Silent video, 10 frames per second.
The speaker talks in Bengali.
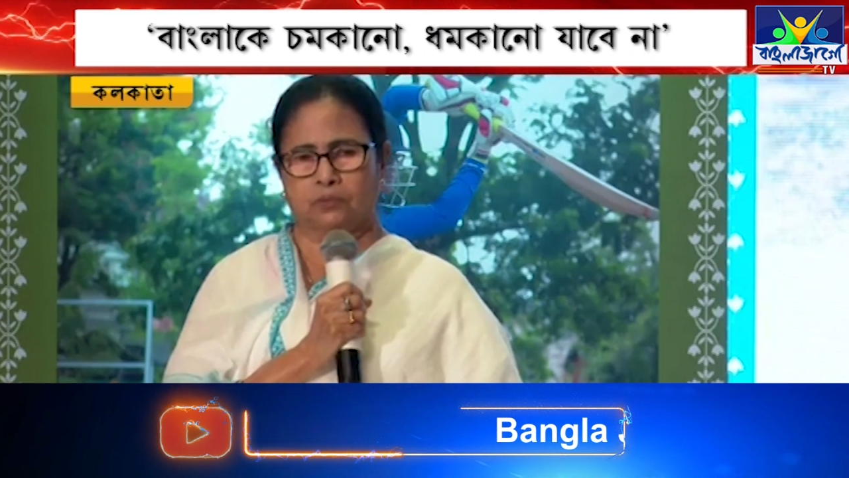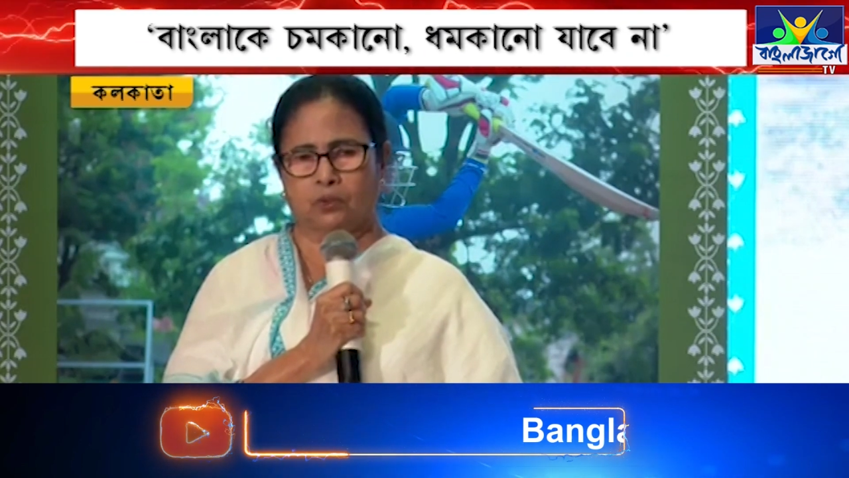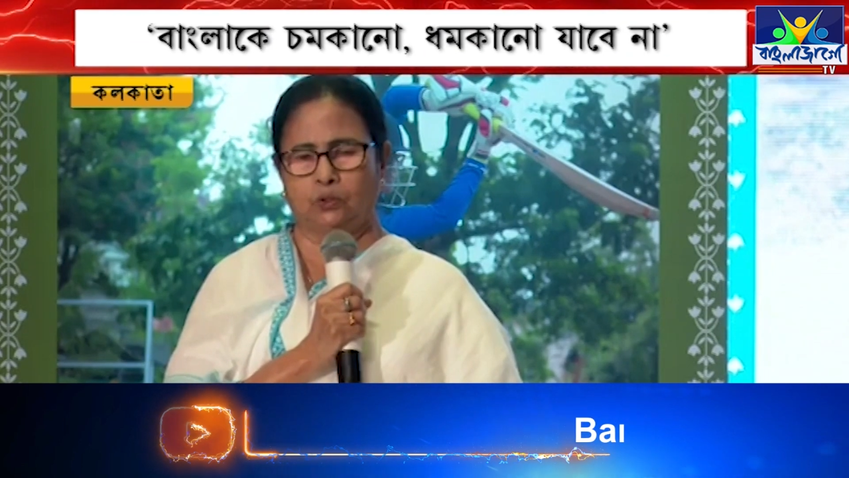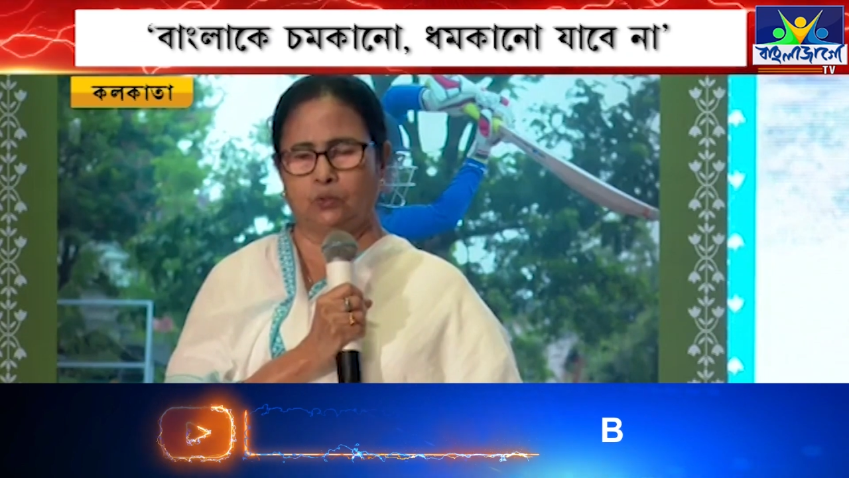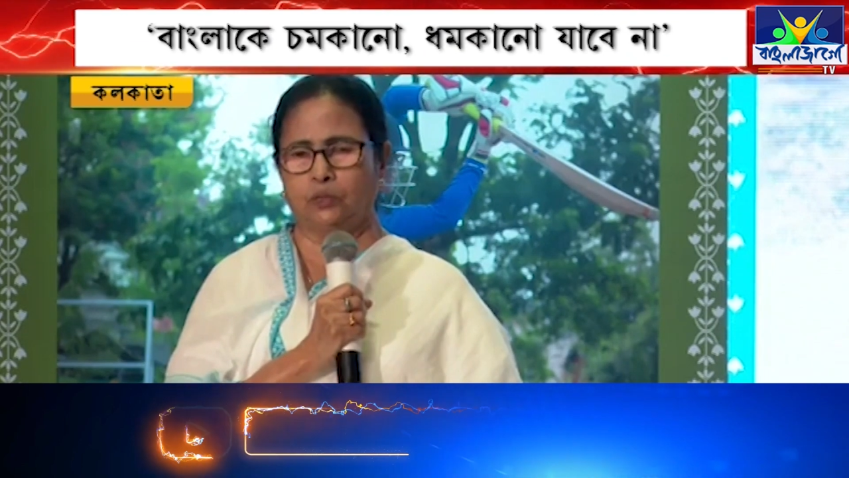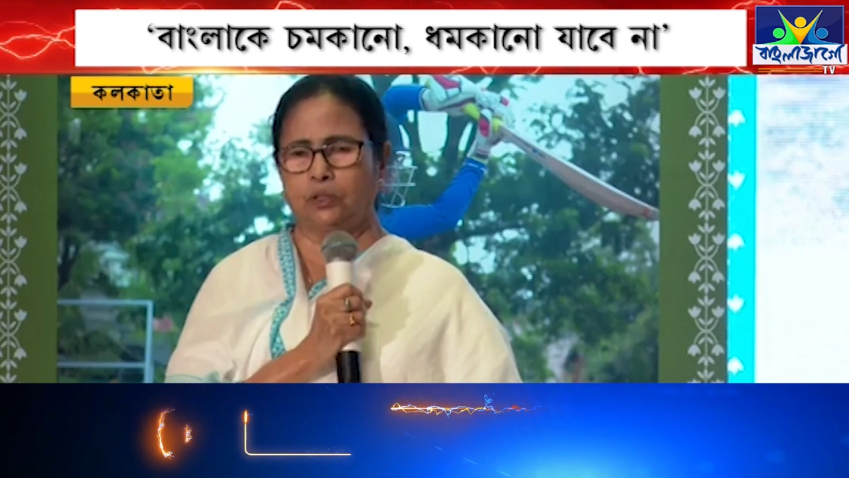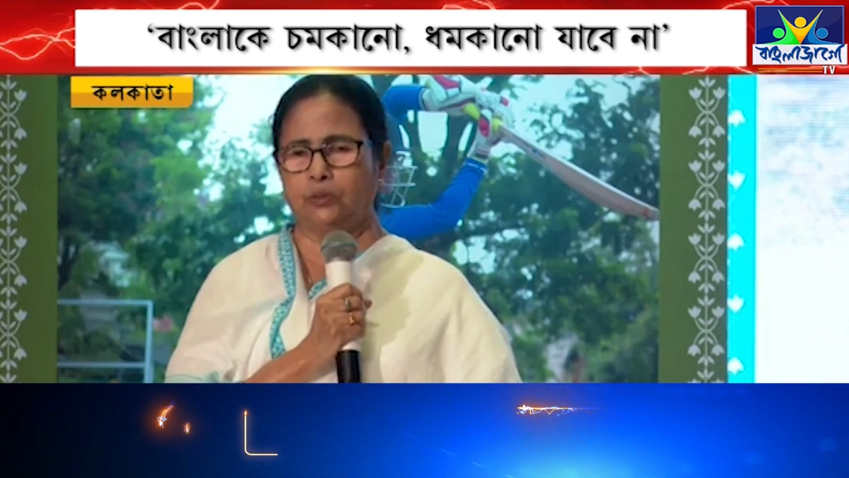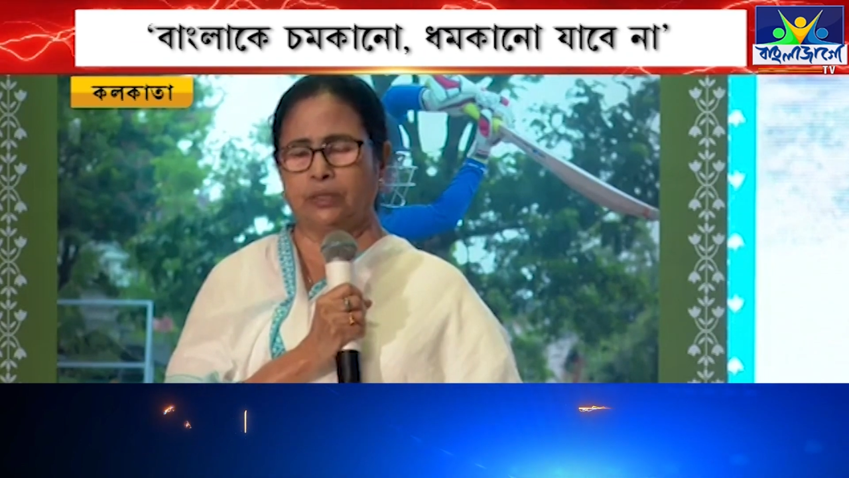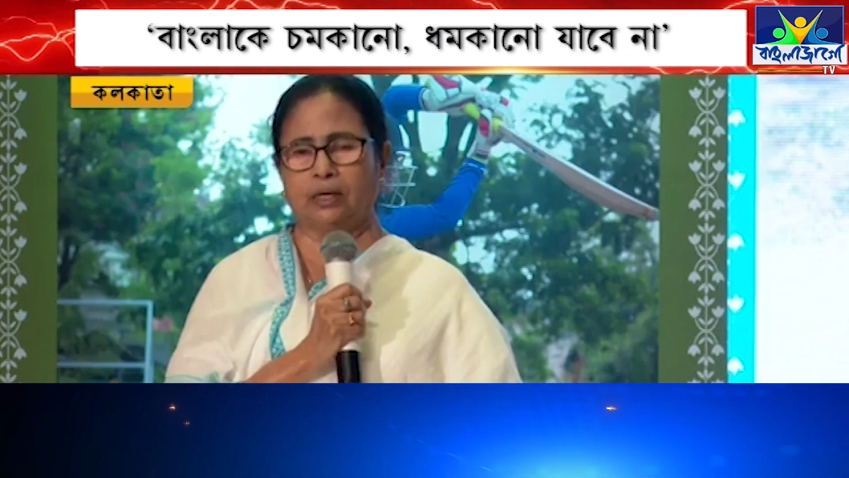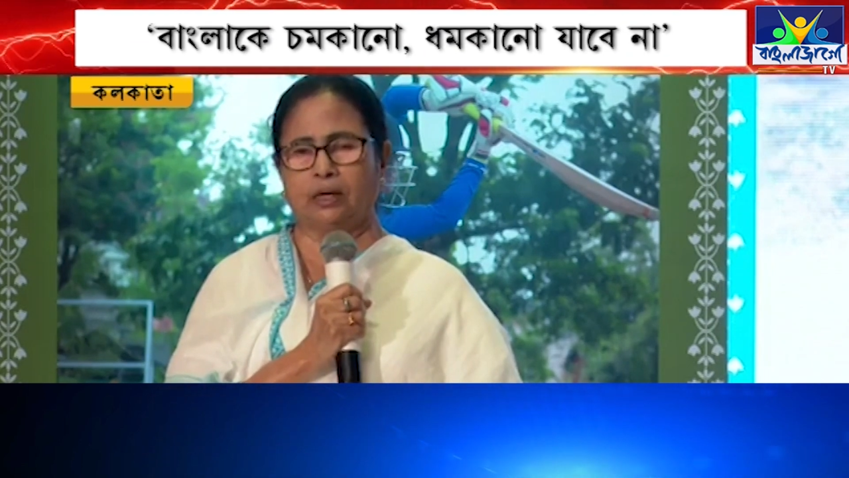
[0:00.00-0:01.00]
ওই লুকিয়ে
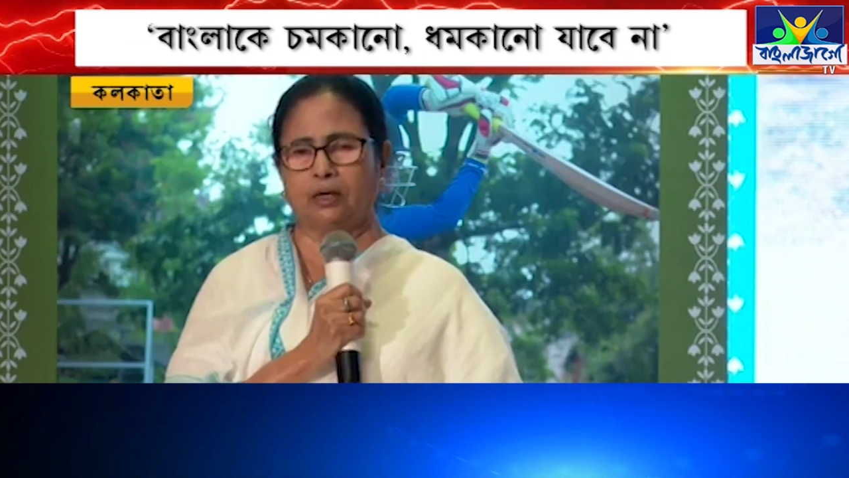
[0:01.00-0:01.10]
লুকিয়ে খাওয়া